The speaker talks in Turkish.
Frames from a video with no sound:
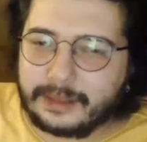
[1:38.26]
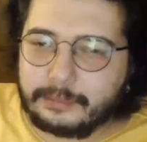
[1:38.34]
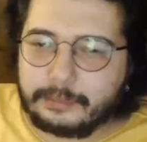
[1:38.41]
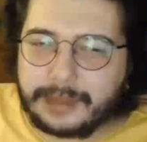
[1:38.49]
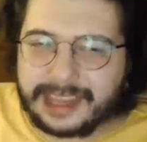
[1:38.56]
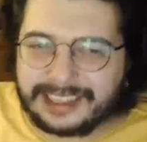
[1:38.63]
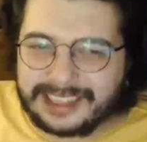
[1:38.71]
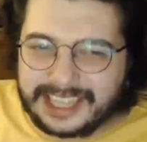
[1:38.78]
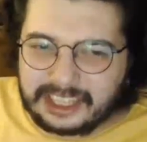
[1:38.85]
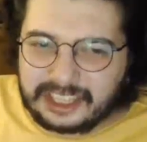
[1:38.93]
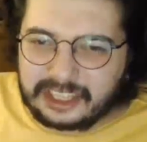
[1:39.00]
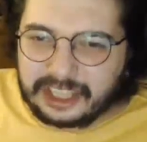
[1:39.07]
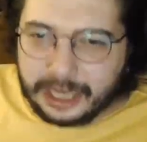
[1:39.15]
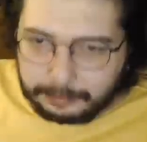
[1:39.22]
Ben
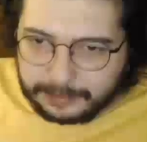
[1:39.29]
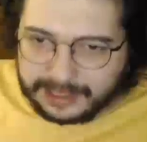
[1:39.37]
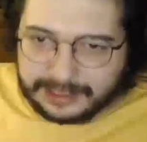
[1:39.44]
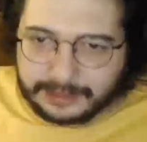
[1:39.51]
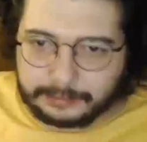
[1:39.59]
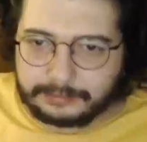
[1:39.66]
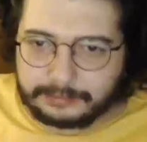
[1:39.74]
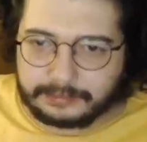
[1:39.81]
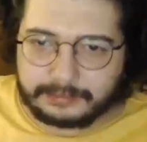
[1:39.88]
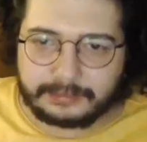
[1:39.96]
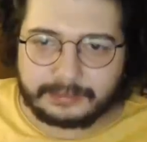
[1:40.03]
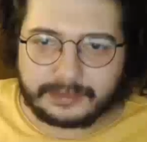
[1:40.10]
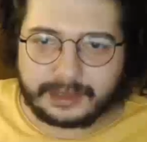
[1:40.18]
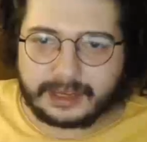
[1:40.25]
hiç yapmadım.
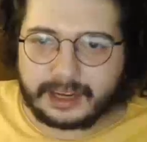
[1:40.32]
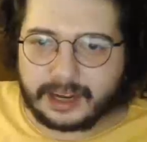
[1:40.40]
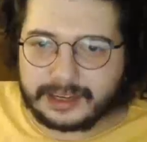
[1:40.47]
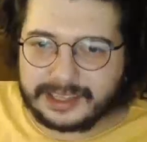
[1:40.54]
Karı